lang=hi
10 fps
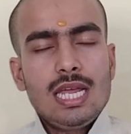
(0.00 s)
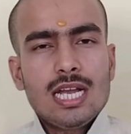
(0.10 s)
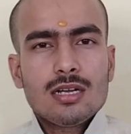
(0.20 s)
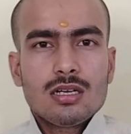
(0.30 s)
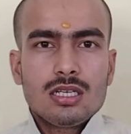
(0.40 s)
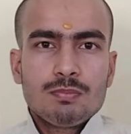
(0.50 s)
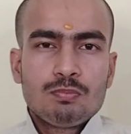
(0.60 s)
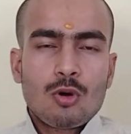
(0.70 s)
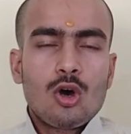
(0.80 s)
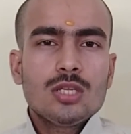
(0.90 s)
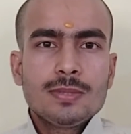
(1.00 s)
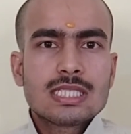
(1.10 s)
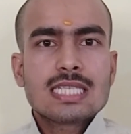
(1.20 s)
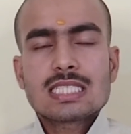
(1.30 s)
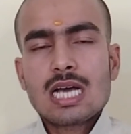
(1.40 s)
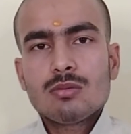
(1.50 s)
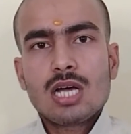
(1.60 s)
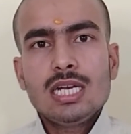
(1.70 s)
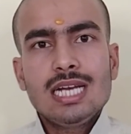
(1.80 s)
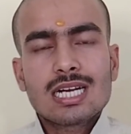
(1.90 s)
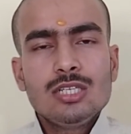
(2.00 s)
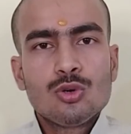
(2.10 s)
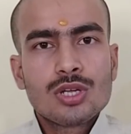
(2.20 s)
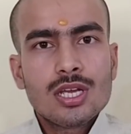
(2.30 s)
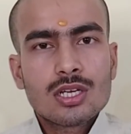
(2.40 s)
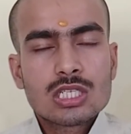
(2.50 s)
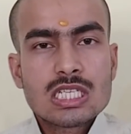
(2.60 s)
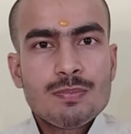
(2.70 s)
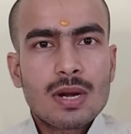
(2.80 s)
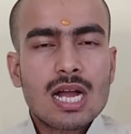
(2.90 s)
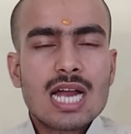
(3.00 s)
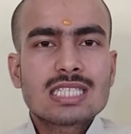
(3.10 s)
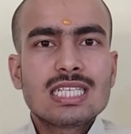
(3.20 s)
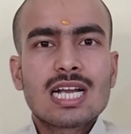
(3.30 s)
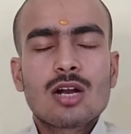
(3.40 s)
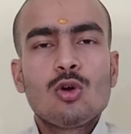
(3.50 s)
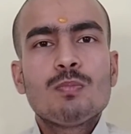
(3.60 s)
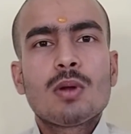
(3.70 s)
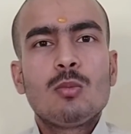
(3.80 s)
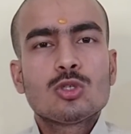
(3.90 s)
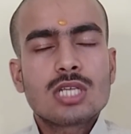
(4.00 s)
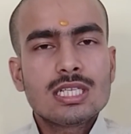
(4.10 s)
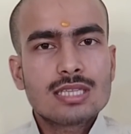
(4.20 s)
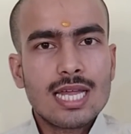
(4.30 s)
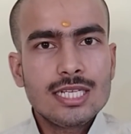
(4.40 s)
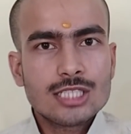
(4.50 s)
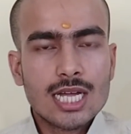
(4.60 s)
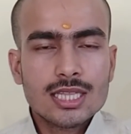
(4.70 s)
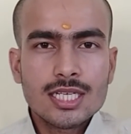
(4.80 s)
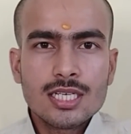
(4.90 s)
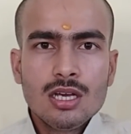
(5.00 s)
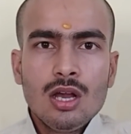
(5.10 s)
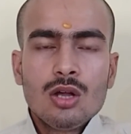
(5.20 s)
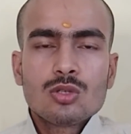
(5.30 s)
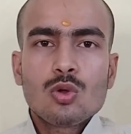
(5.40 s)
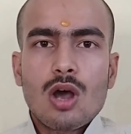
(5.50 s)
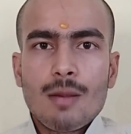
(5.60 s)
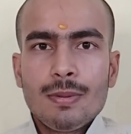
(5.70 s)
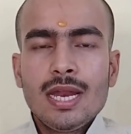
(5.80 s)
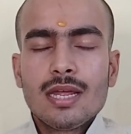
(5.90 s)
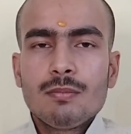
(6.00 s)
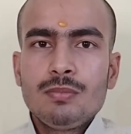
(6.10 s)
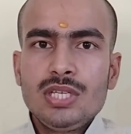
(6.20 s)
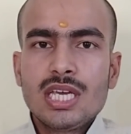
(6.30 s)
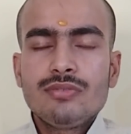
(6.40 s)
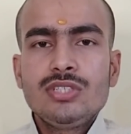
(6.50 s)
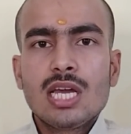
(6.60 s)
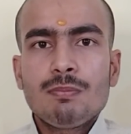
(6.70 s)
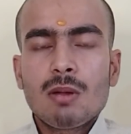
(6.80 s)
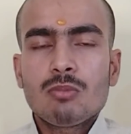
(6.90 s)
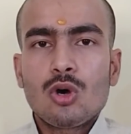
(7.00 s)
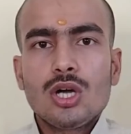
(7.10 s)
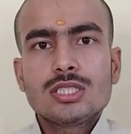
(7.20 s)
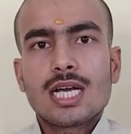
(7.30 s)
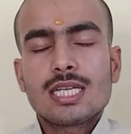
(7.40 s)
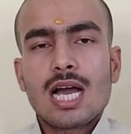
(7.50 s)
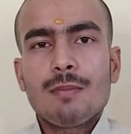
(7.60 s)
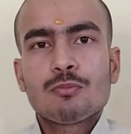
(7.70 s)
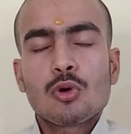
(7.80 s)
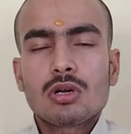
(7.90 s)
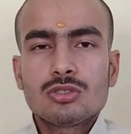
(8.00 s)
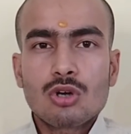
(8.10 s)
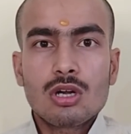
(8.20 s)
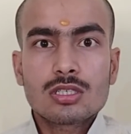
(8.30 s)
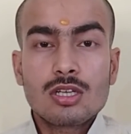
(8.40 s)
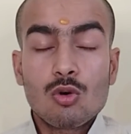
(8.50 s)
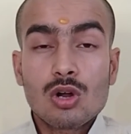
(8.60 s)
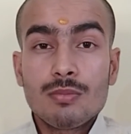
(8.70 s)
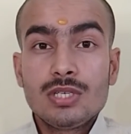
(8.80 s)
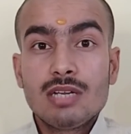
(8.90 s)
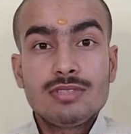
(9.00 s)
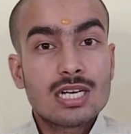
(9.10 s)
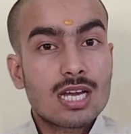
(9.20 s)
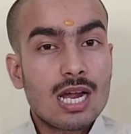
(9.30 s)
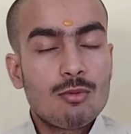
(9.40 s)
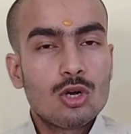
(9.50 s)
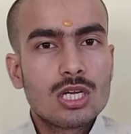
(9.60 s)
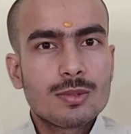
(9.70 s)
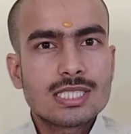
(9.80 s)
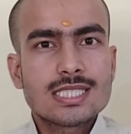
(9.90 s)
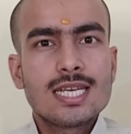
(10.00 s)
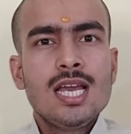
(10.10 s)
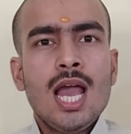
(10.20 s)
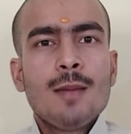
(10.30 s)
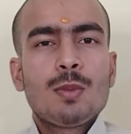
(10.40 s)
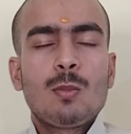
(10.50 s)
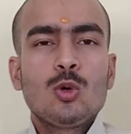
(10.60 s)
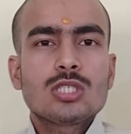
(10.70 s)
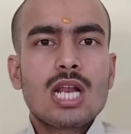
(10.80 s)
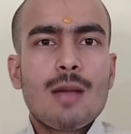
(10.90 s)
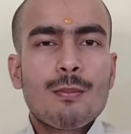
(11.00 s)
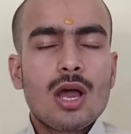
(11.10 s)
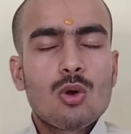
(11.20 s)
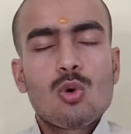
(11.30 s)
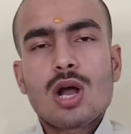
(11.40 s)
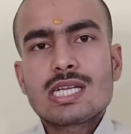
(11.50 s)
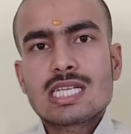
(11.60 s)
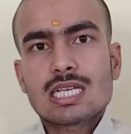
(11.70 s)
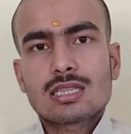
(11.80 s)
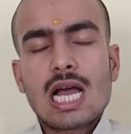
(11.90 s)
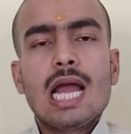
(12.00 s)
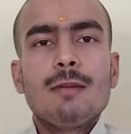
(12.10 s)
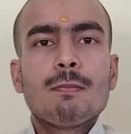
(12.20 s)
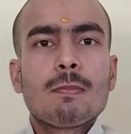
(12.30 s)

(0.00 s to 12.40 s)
एक बहुत विशेष सावधानी रखनी होगी किसी प्रकार से अगर कोई प्रमोशन इत्यादि चाहते हैं तो अपने बिहेवियर पर बहुत ज़्यादा आपको कंट्रोल रखना होगा बिहेवियर ख़राब होने की वजह से प्रमोशन आपका रोका जा सकता है